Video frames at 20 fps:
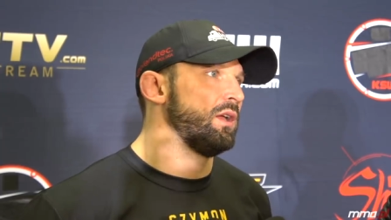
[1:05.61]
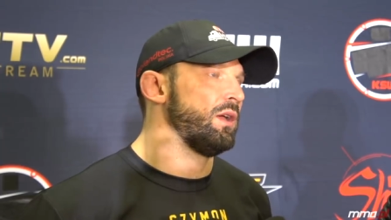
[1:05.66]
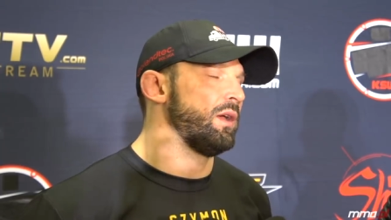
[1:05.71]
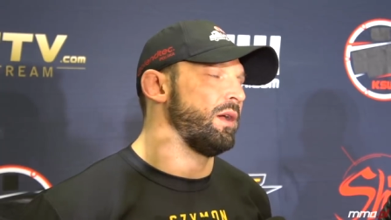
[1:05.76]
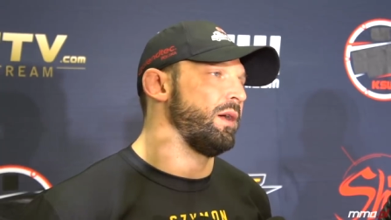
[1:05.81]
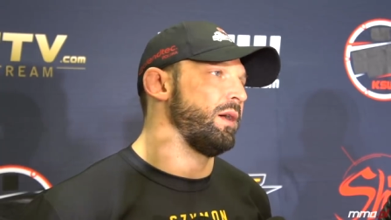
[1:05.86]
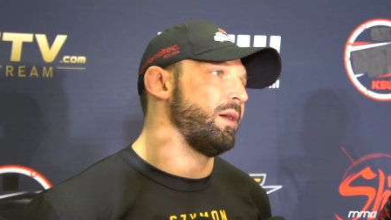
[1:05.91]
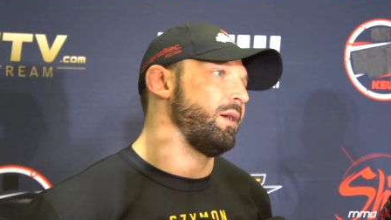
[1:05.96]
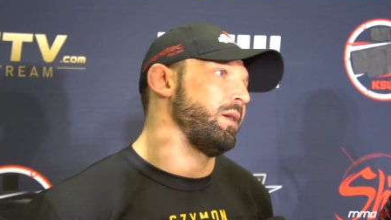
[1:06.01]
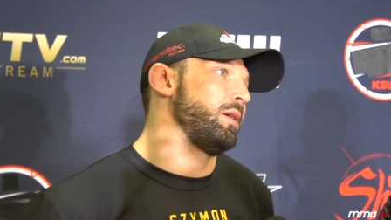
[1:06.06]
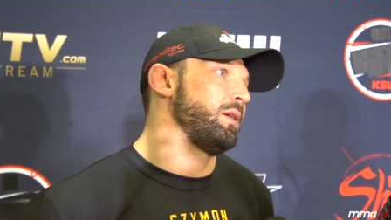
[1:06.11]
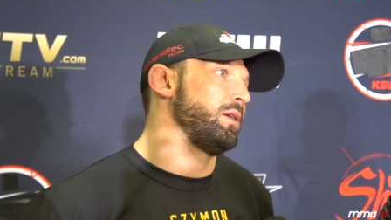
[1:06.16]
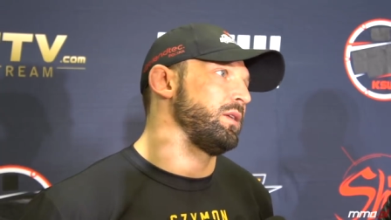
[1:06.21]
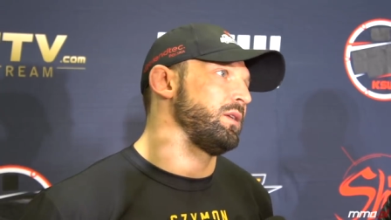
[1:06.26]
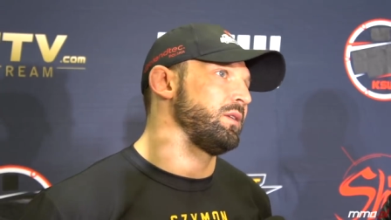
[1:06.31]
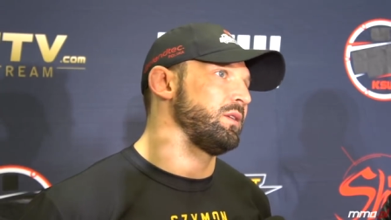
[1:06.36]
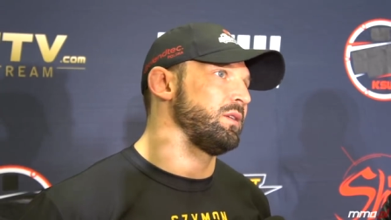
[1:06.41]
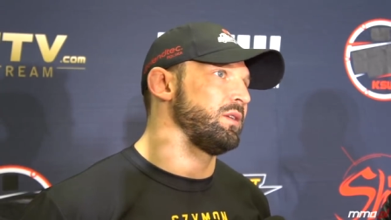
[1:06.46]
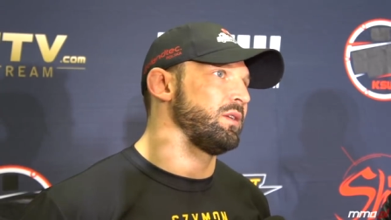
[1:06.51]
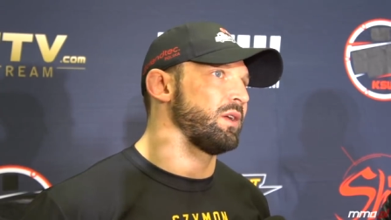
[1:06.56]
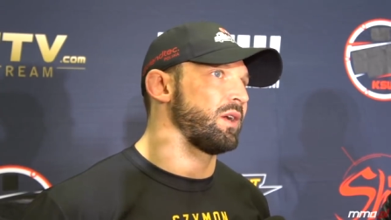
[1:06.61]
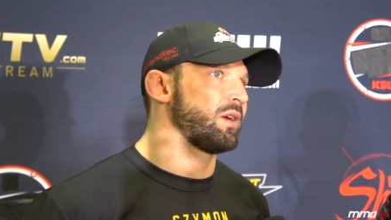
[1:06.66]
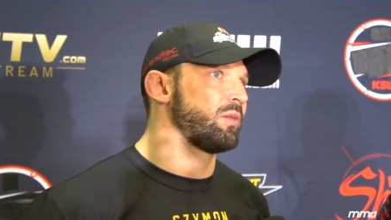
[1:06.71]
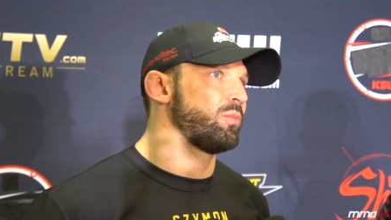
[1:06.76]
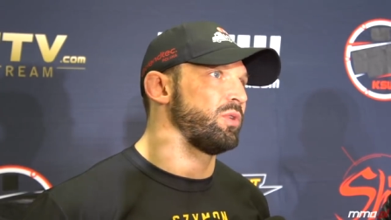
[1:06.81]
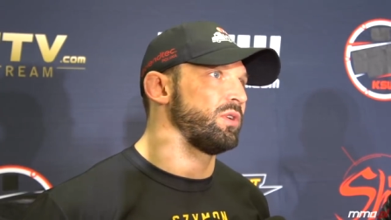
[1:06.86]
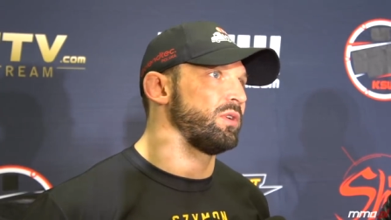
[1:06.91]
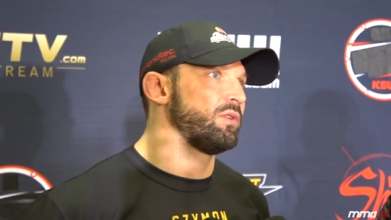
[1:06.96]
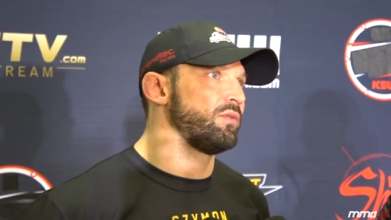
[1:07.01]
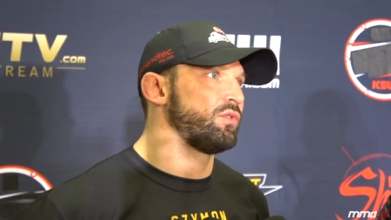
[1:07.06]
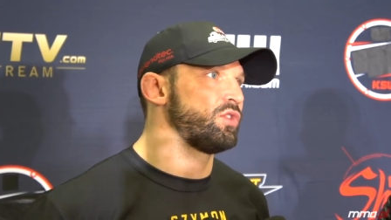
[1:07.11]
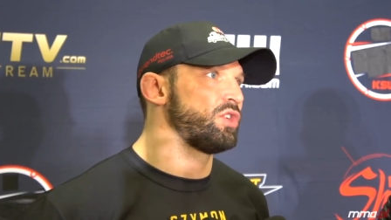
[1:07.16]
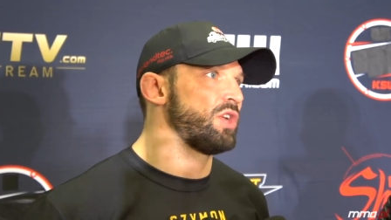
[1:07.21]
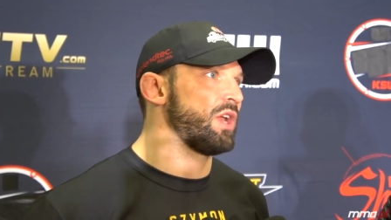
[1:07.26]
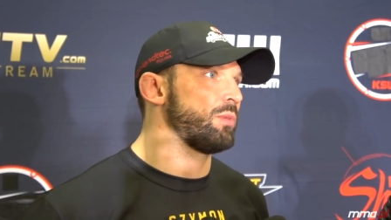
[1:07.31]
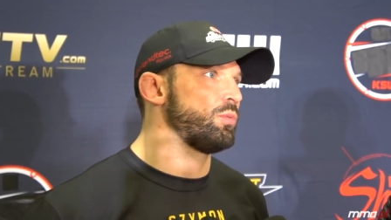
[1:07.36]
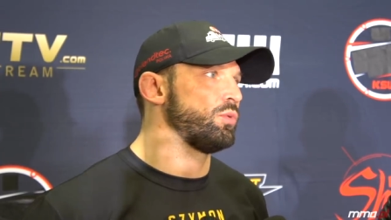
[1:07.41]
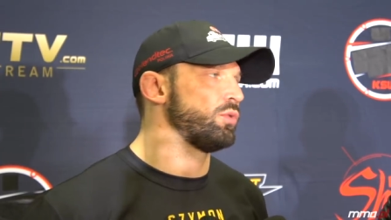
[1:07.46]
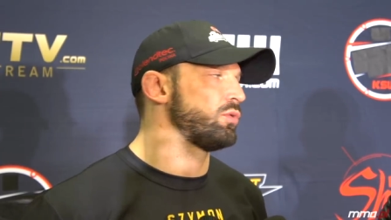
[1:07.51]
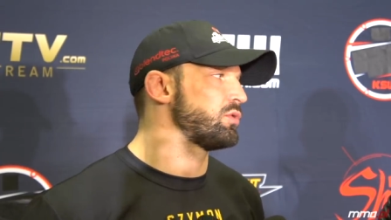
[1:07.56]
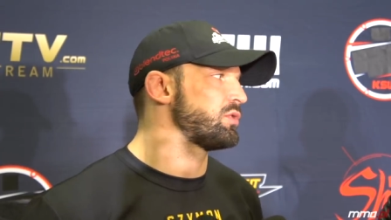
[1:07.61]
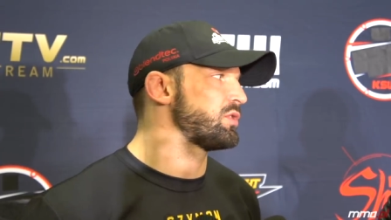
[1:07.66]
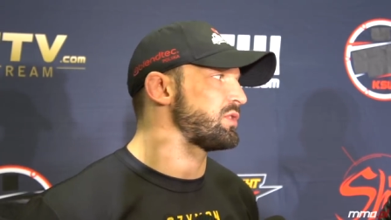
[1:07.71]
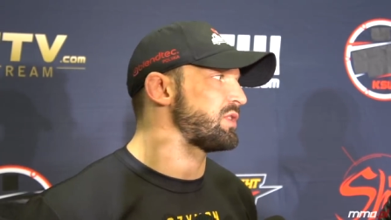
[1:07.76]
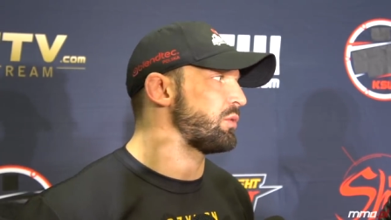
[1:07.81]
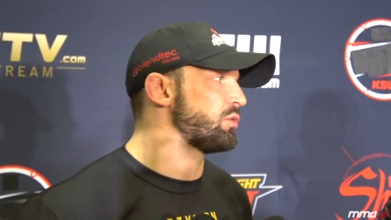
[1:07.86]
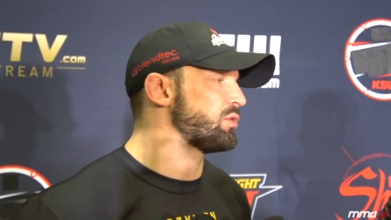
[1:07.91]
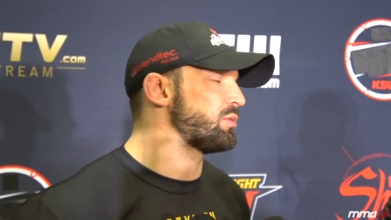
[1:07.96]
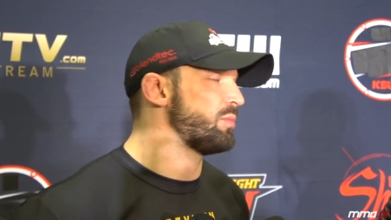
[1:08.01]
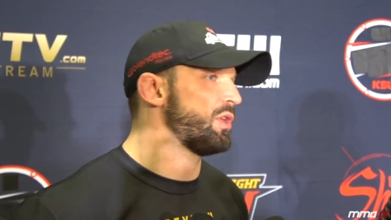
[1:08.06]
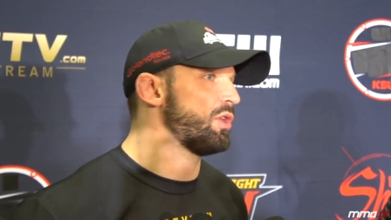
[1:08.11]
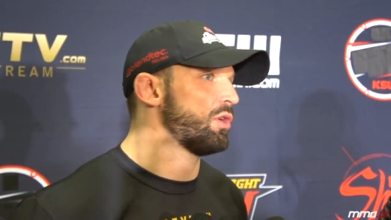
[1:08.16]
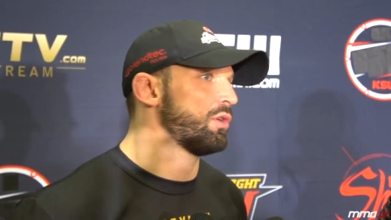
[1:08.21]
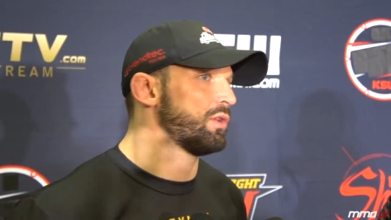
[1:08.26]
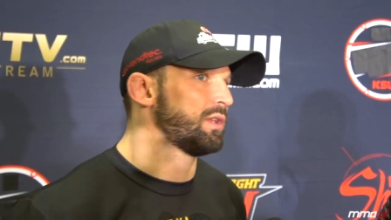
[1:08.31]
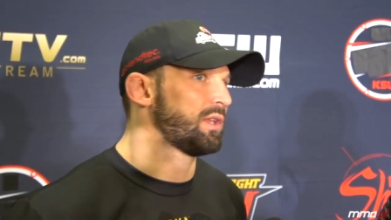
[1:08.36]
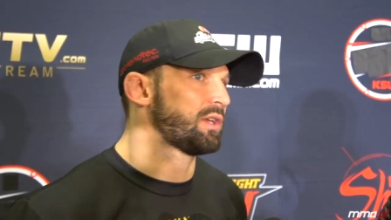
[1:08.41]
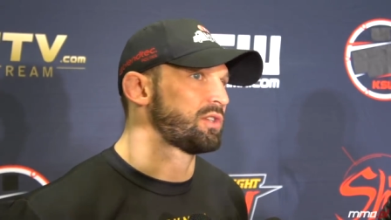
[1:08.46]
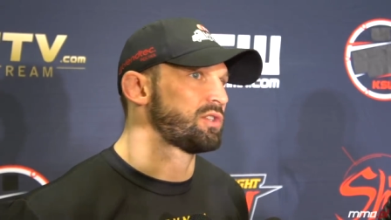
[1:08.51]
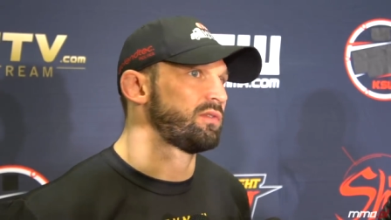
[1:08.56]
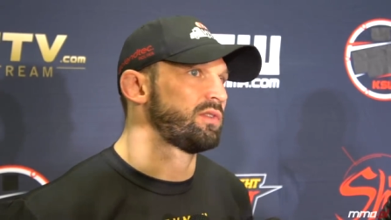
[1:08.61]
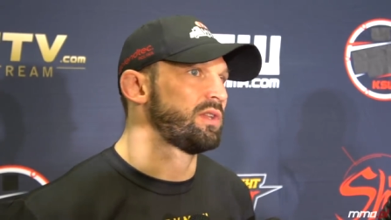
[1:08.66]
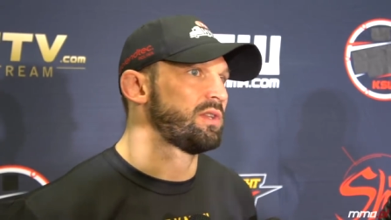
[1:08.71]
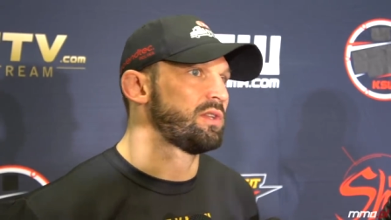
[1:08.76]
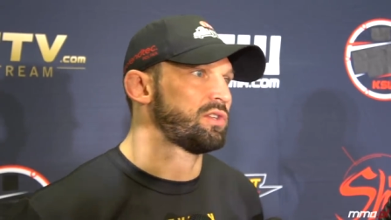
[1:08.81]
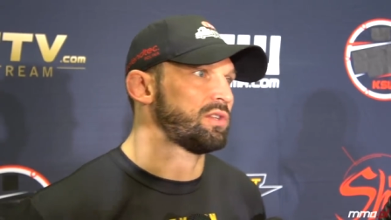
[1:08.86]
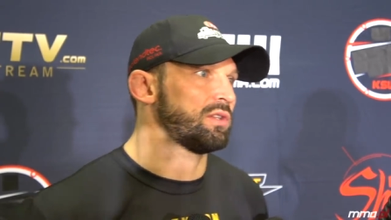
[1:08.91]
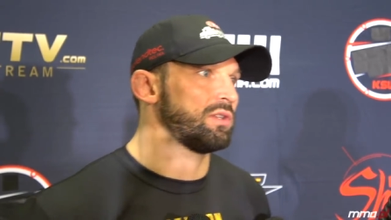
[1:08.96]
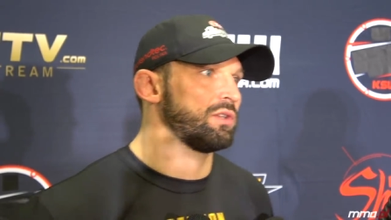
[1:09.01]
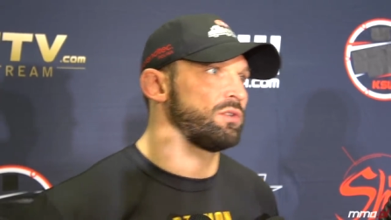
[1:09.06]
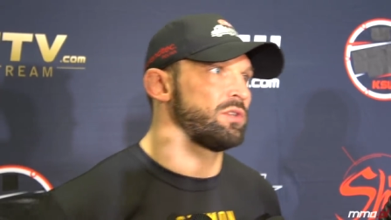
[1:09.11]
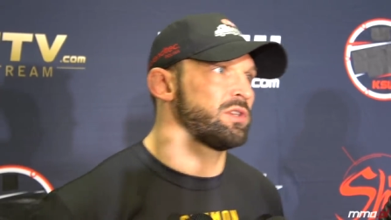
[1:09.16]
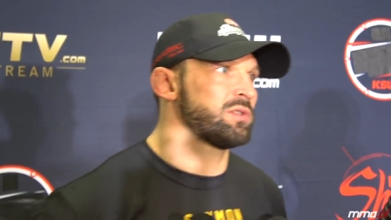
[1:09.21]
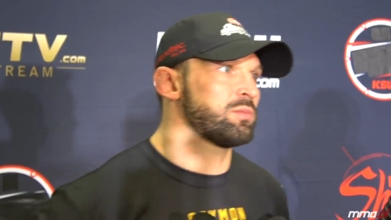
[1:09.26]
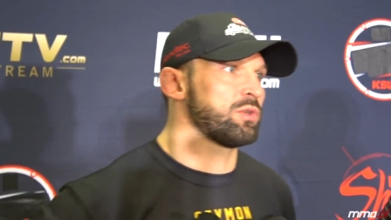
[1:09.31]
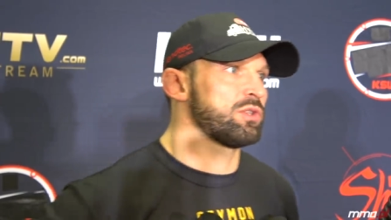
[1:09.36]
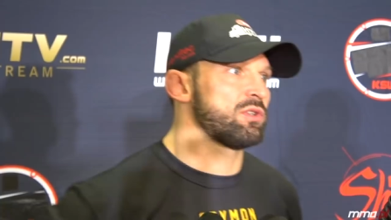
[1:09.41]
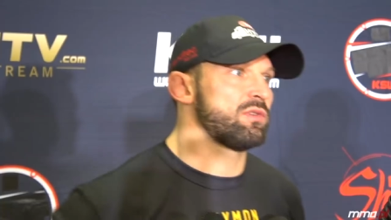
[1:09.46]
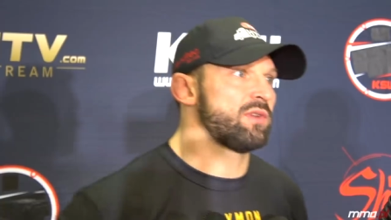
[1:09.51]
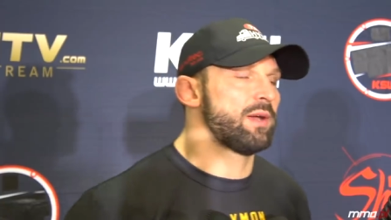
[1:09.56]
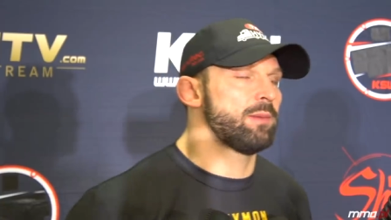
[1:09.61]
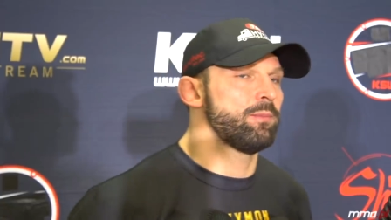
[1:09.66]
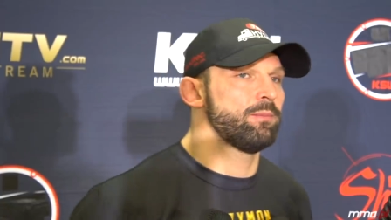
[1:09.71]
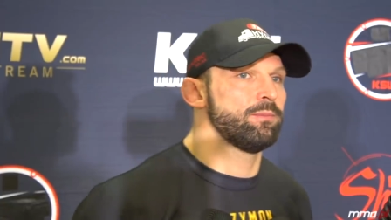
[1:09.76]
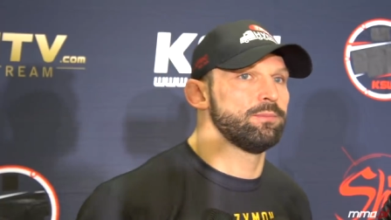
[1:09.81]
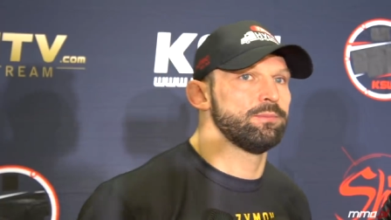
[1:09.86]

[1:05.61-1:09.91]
e, i jakby w sierpniu to zostało zmienione, także wtedy się tego nie spodziewałem.